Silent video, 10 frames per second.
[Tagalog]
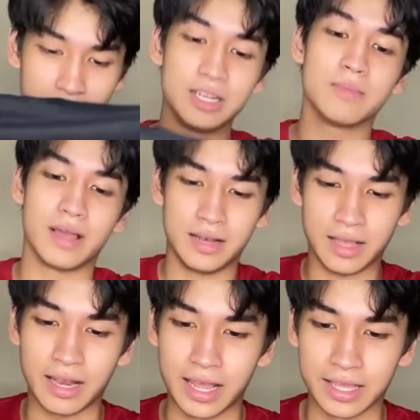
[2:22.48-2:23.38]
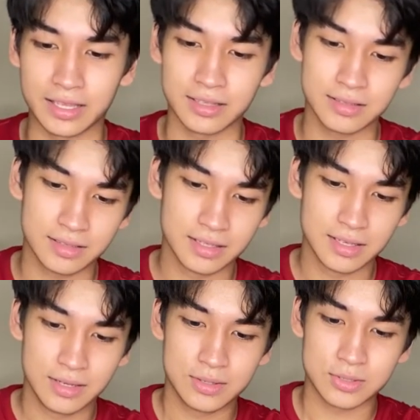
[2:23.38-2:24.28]
Minimal. I like it.
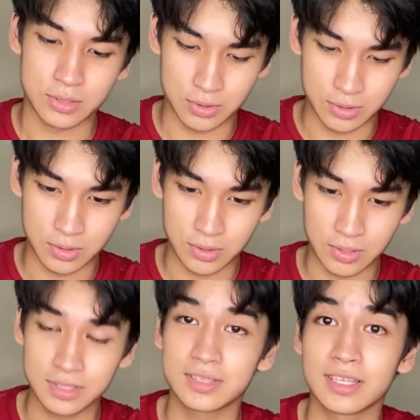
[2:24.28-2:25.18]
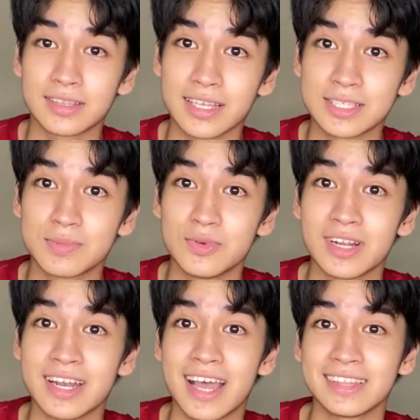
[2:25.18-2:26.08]
So, test
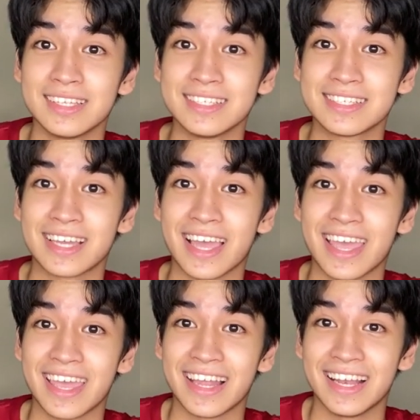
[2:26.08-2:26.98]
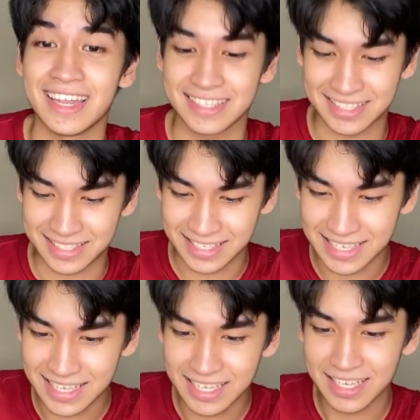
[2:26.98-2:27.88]
muna natin siya. And let's
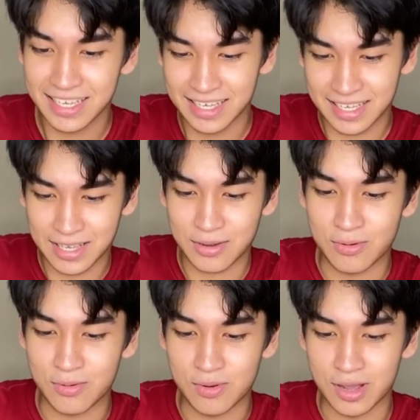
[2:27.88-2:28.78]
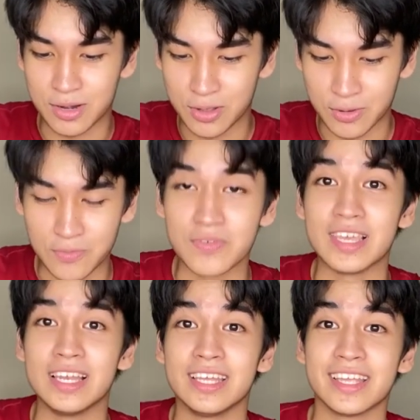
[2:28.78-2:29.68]
see kung ano yung
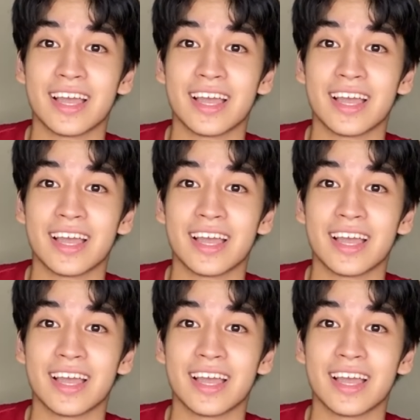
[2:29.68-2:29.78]
feeling